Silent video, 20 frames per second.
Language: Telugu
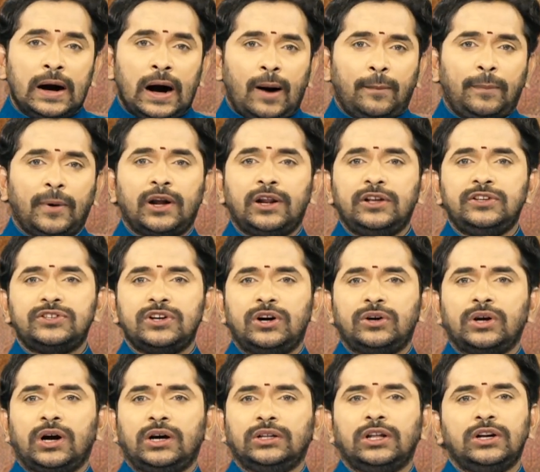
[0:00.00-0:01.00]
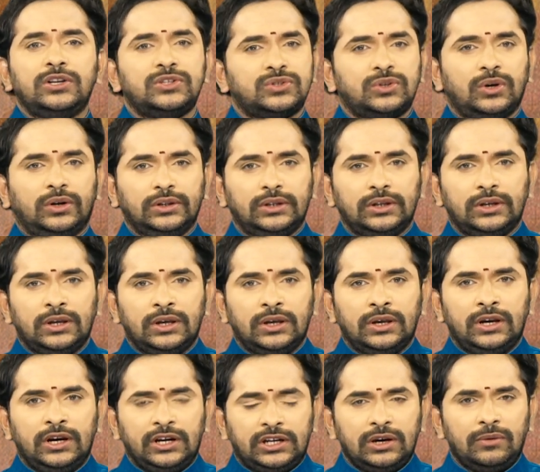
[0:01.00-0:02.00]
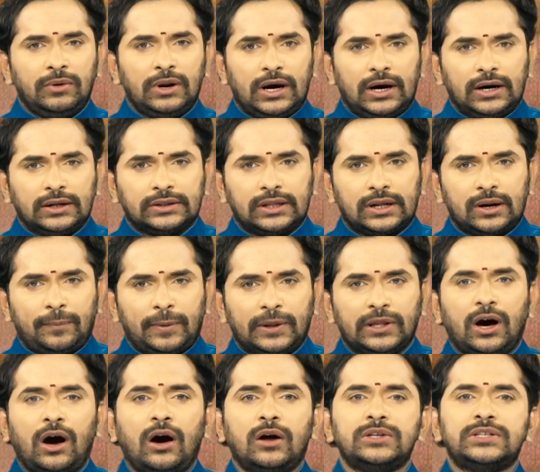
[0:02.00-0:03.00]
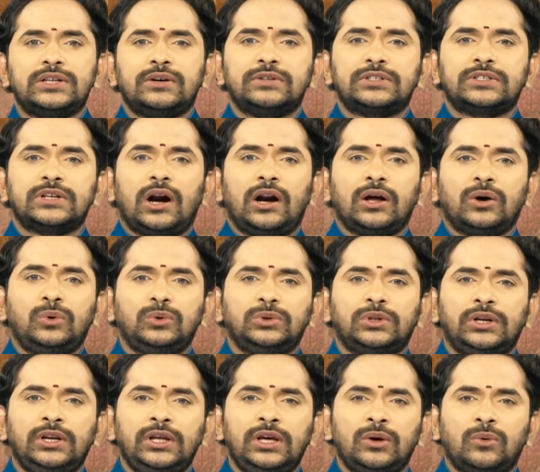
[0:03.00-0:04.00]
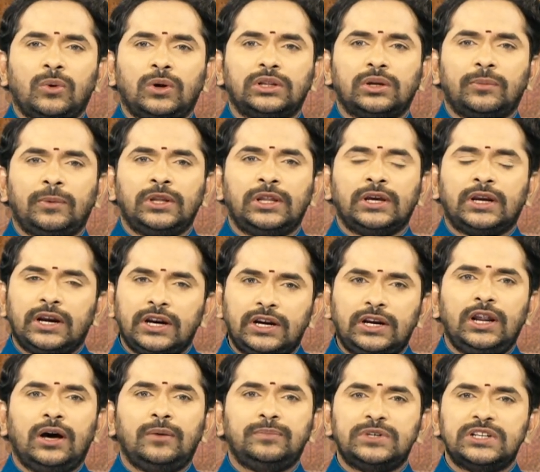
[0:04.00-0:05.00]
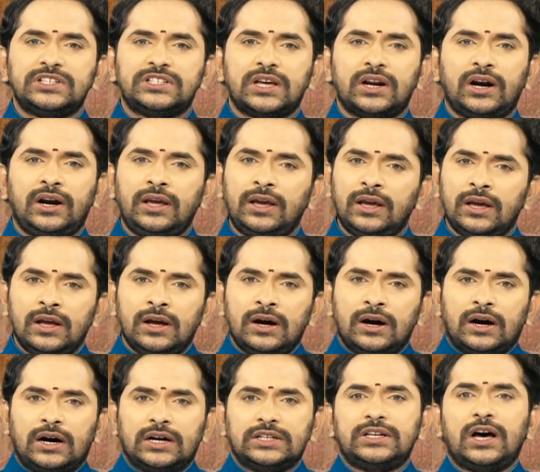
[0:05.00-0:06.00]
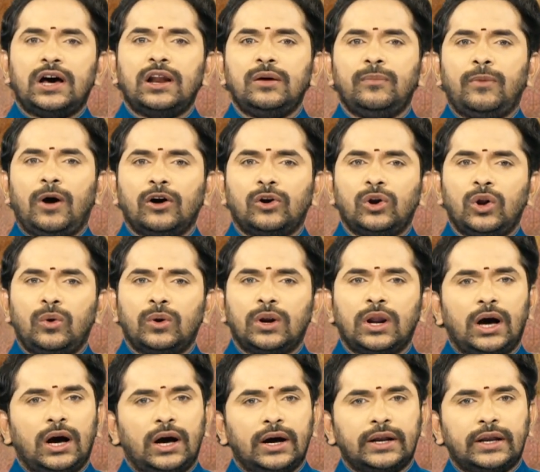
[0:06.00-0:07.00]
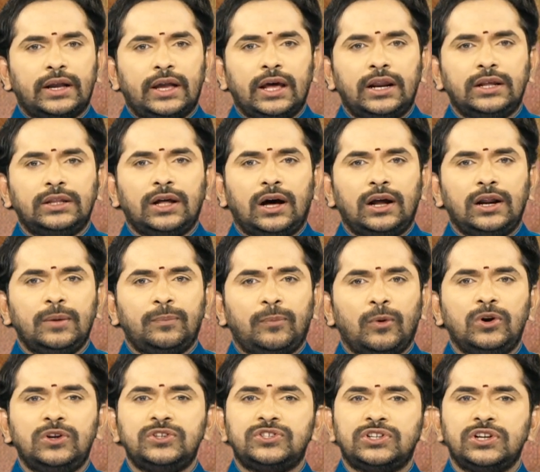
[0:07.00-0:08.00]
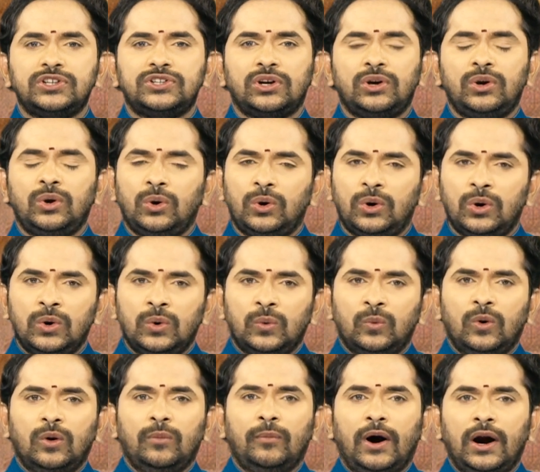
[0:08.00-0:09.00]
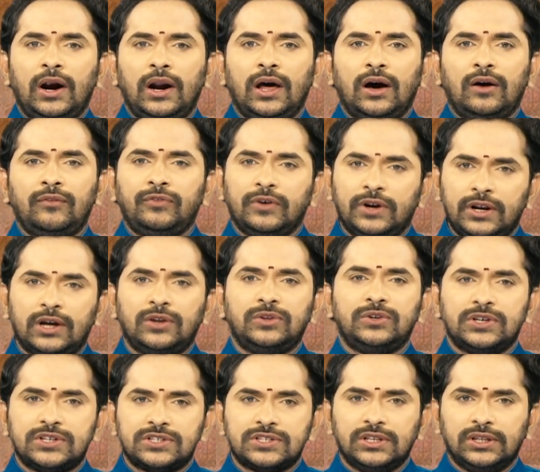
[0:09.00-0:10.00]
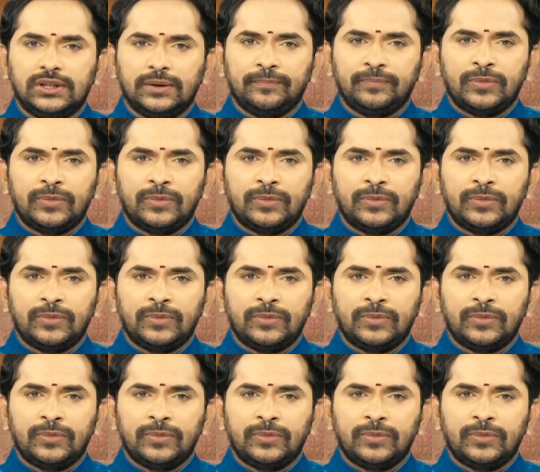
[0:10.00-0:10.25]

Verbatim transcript: అపహరించినట్టుగా తెలుస్తోంది ఇటీవల తన పదహారు సంవత్సరాల కూతుర్ని కొంతమంది కిడ్నాప్ చేశారని హజారీబాగ్లో ఉన్న కెరుదారి పోలీస్ స్టేషన్లో ఓ మహిళ ఫిర్యాదు చేసింది